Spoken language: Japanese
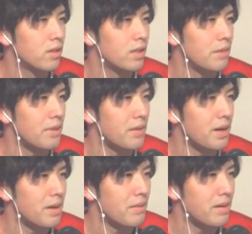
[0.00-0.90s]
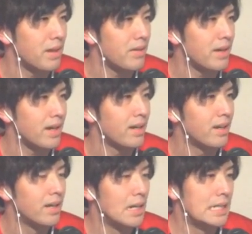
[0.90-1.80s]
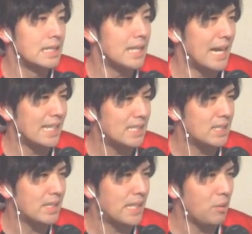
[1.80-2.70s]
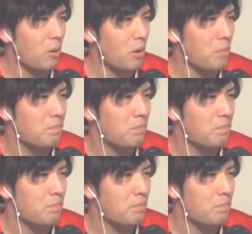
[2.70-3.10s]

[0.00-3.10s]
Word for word: やばいやばいやばいやばいやばいナイスディドね